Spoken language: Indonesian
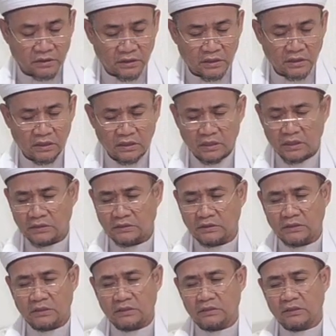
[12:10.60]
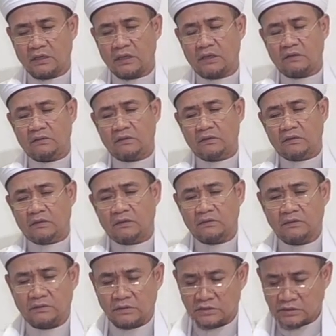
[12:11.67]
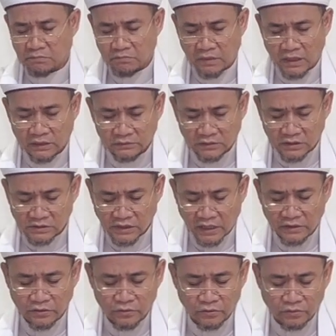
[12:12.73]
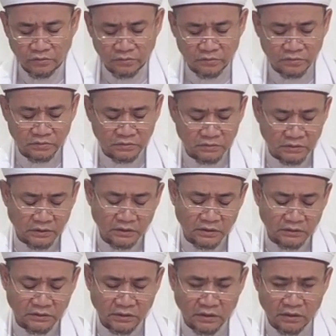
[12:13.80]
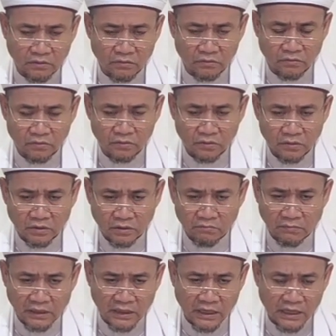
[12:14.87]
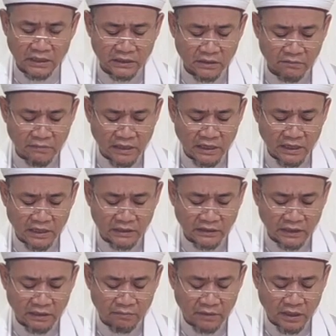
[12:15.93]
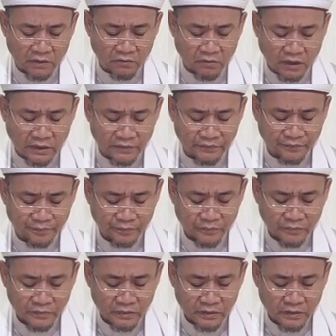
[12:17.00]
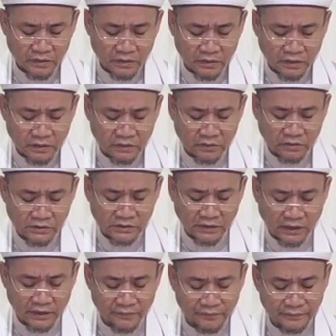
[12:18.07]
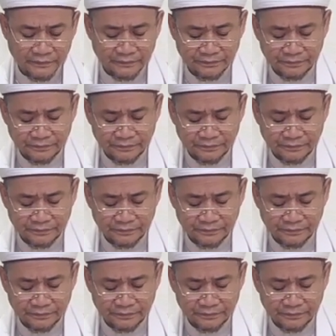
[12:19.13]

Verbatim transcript: eh, artinya dia terjebak, tersandung ya, atau kemalangan-kemalangan dalam melakukan eh, dosa.